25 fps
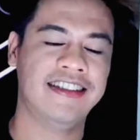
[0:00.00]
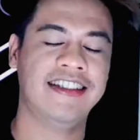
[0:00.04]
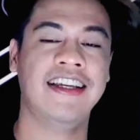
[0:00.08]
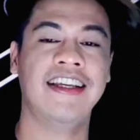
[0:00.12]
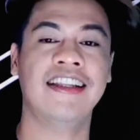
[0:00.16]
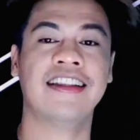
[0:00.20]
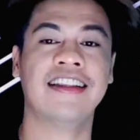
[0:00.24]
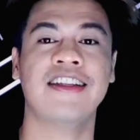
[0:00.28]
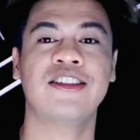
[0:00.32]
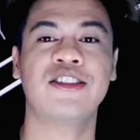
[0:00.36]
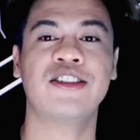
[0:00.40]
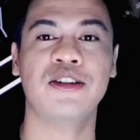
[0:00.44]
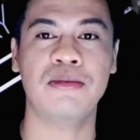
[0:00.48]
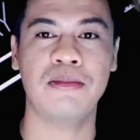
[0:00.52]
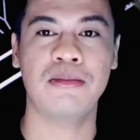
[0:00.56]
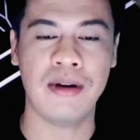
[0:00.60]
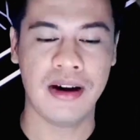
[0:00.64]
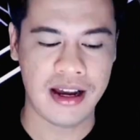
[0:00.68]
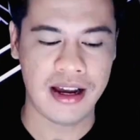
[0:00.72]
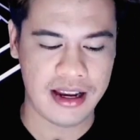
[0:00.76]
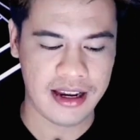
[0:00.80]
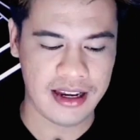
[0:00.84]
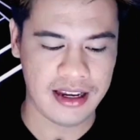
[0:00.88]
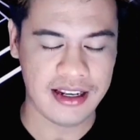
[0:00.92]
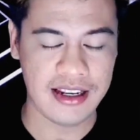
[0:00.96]
kita
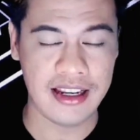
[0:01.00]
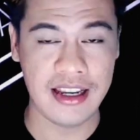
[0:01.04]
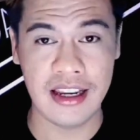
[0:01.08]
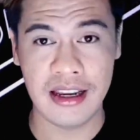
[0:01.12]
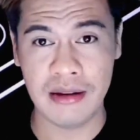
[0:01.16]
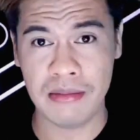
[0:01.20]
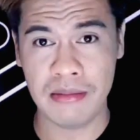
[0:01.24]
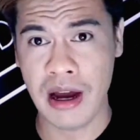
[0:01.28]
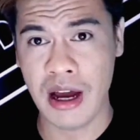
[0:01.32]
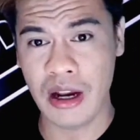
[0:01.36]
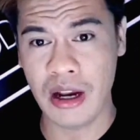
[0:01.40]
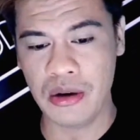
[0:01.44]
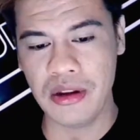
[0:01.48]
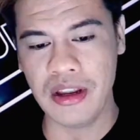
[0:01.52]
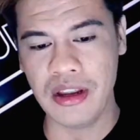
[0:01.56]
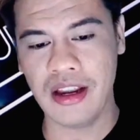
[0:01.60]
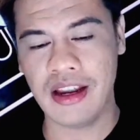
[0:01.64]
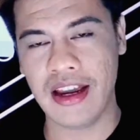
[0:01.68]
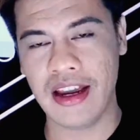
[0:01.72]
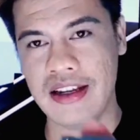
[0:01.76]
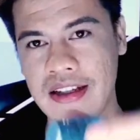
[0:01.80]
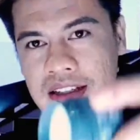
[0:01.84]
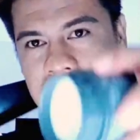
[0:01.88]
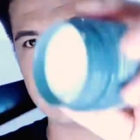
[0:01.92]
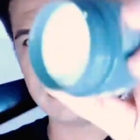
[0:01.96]
coba ini baru ya
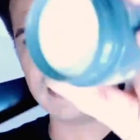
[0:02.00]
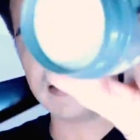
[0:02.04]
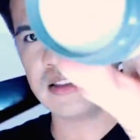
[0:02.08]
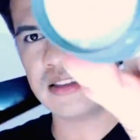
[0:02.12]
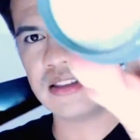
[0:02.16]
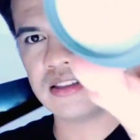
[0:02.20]
guys